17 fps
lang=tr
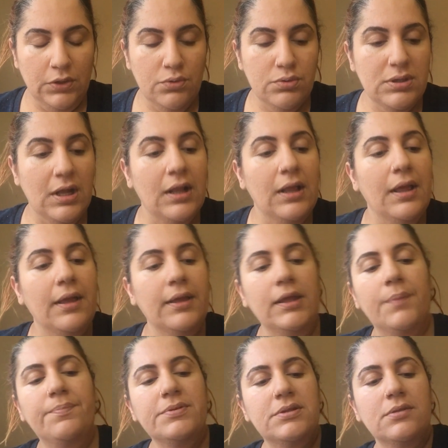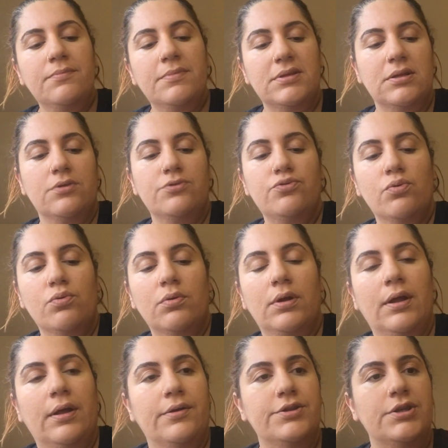Güzel. Yapısı mesela çok
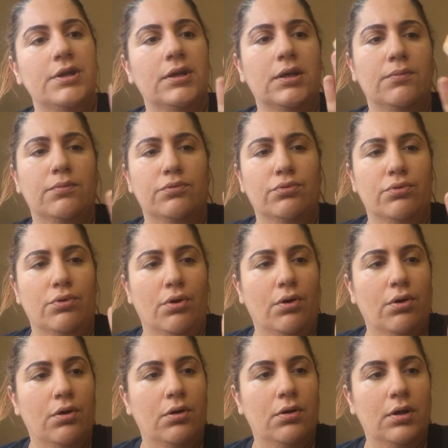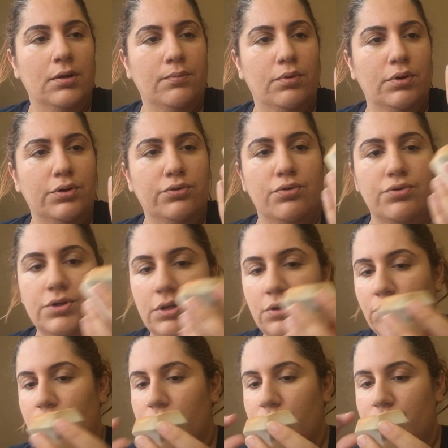e, şey gibi duruyor. Hani böyle
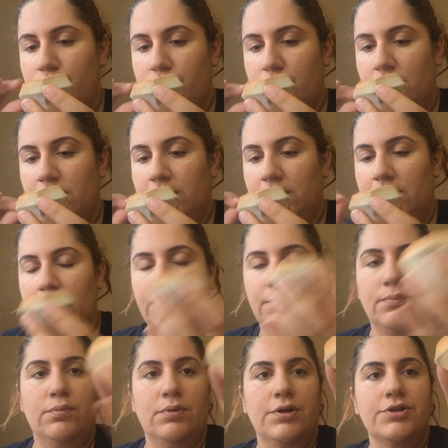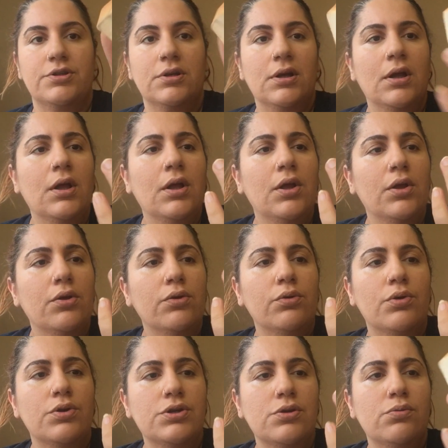köşeli ol üstüne de kirpik koyarız.
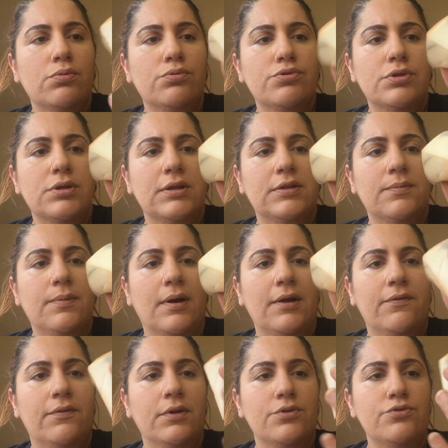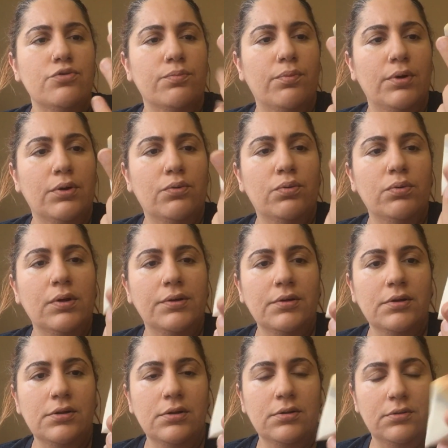Köşeli oluşu itibariyle falan çok böyle
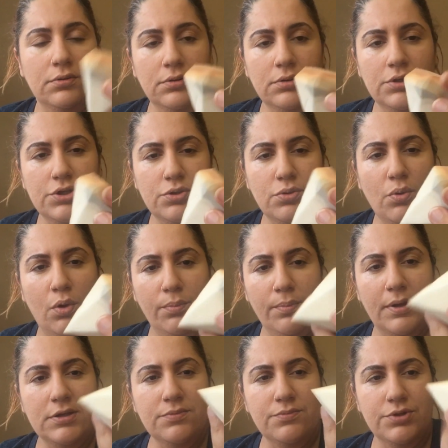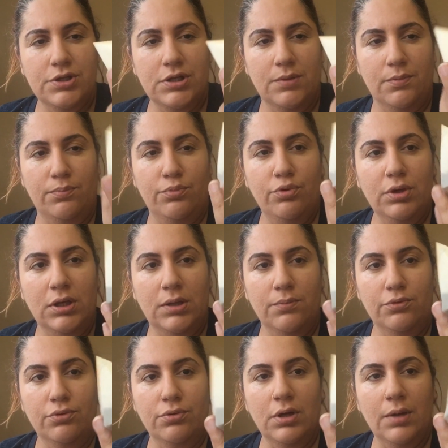kullanılışlı olmazmış gibi büyük
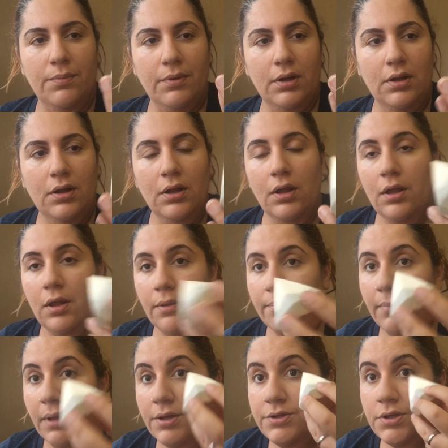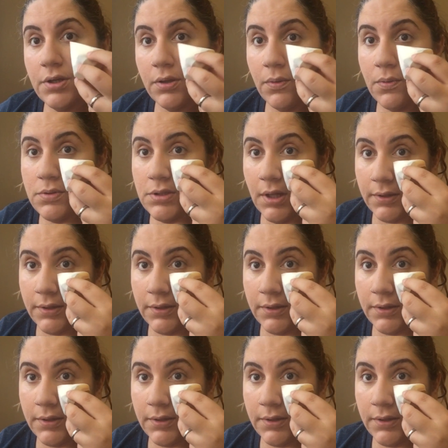gibi duruyor ama bence göz